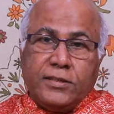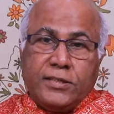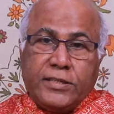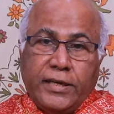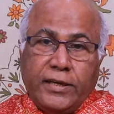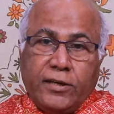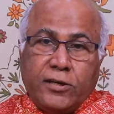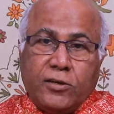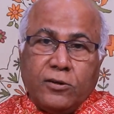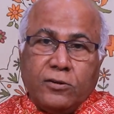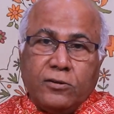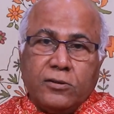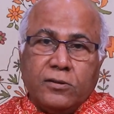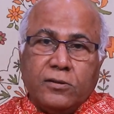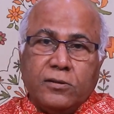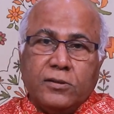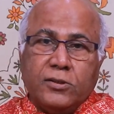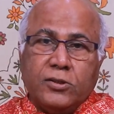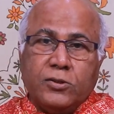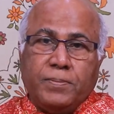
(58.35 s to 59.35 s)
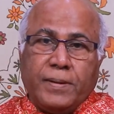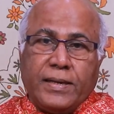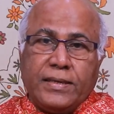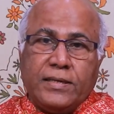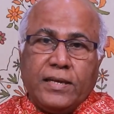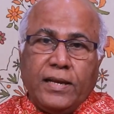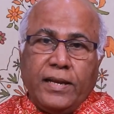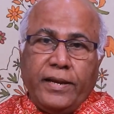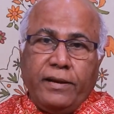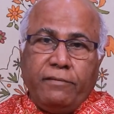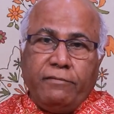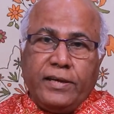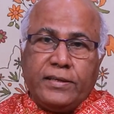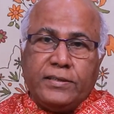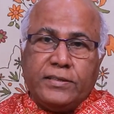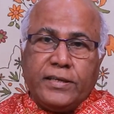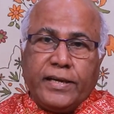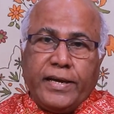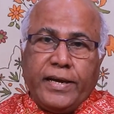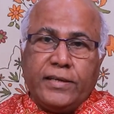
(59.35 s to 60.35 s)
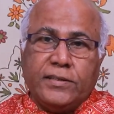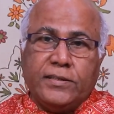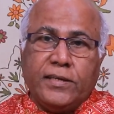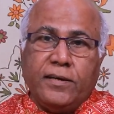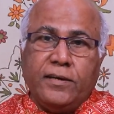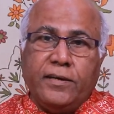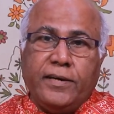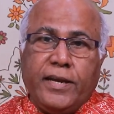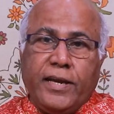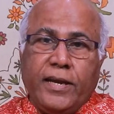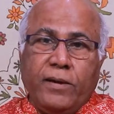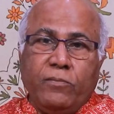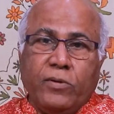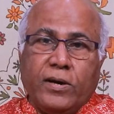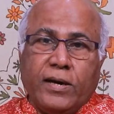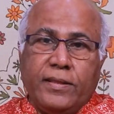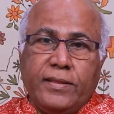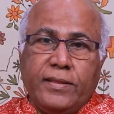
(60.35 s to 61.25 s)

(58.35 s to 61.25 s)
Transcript: సిట్ స్పెషల్ ఇన్వెస్టిగేషన్ టీంకి